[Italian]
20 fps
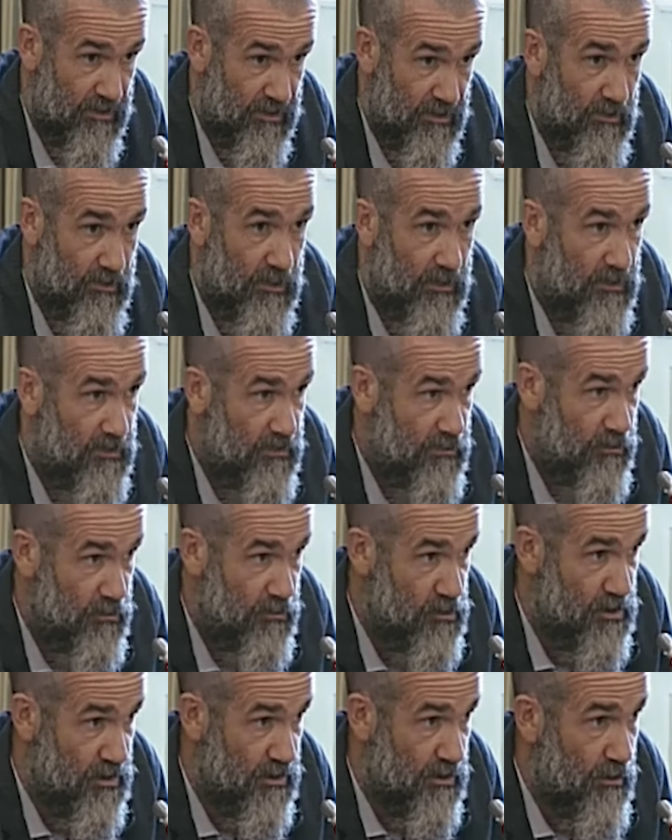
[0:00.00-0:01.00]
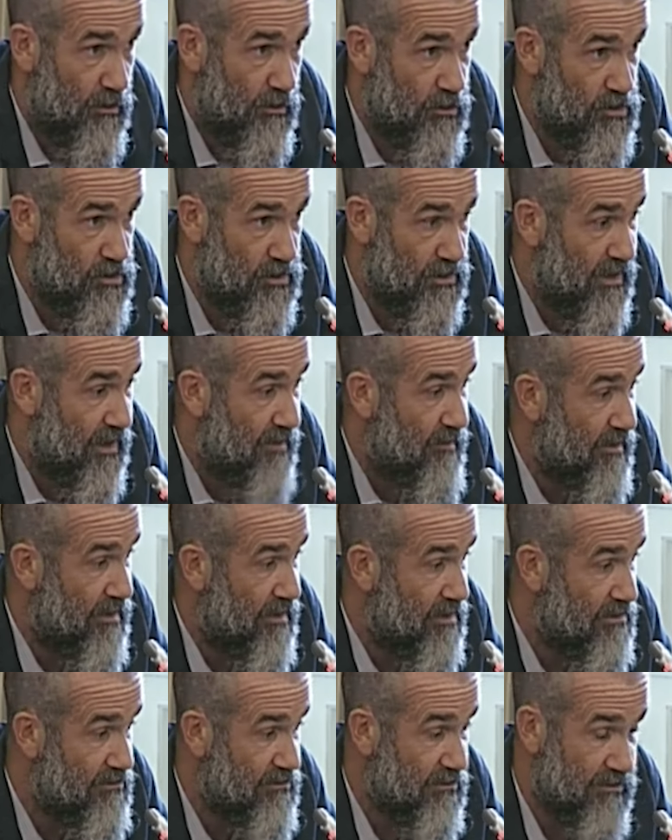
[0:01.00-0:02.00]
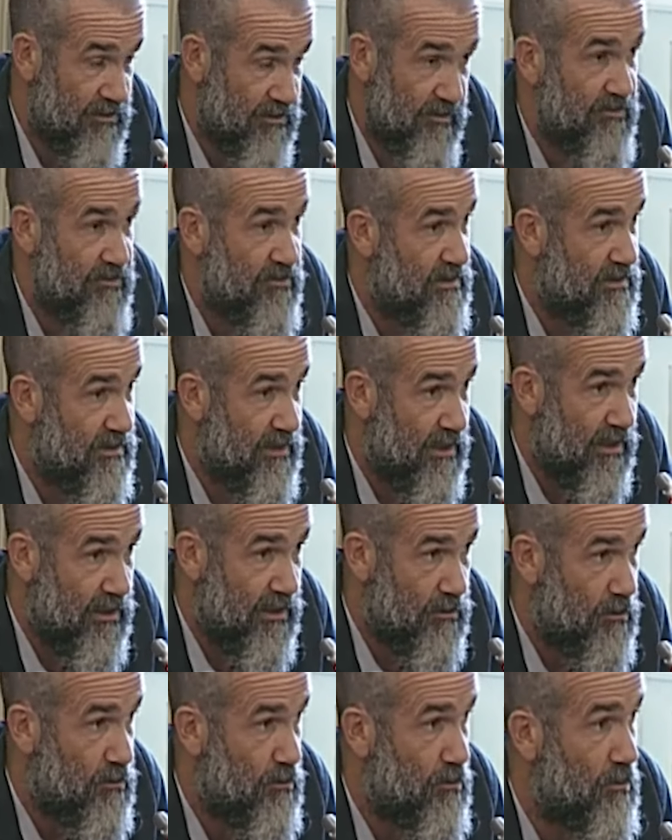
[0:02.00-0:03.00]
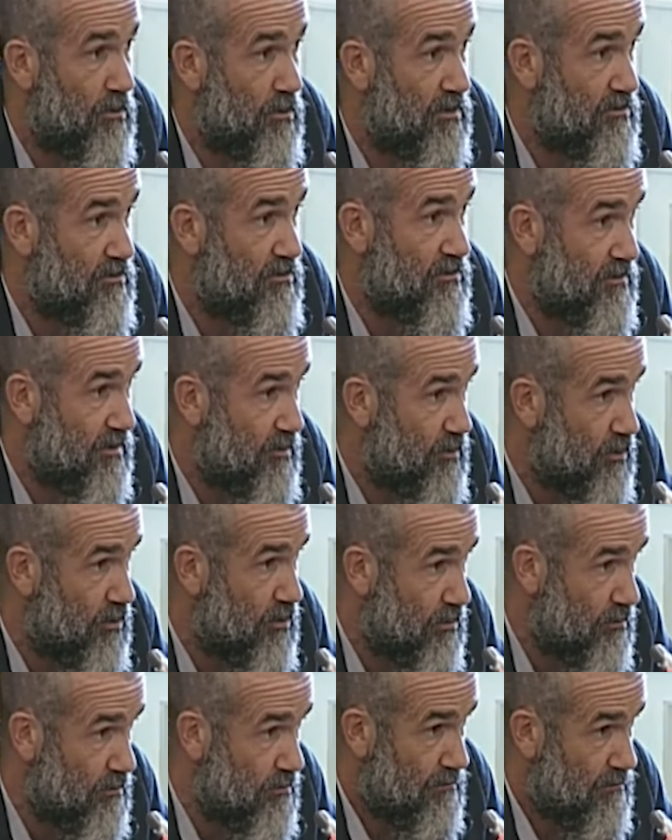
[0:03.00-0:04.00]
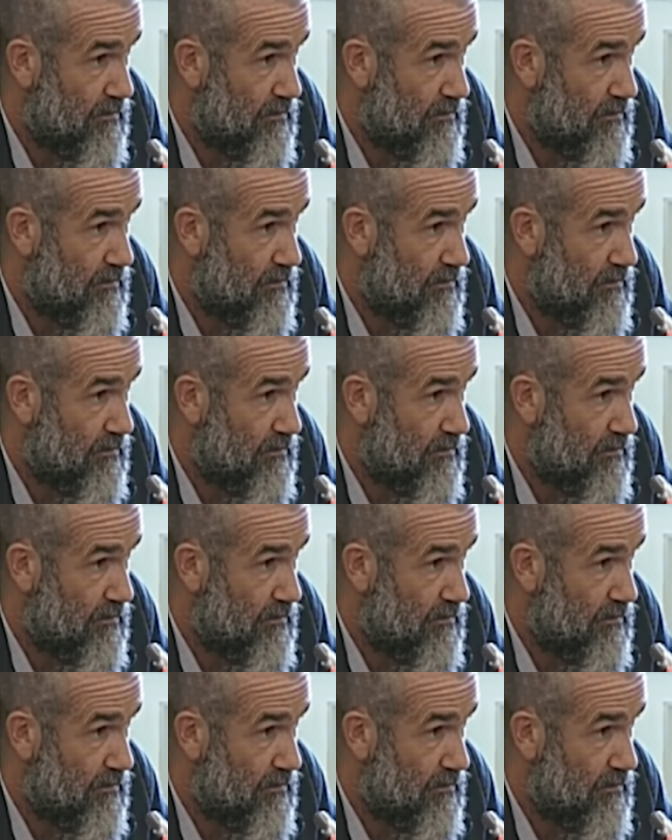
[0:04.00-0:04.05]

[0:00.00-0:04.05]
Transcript: di quello che succede oggi in Yemen. Il sistema sanitario non esiste più.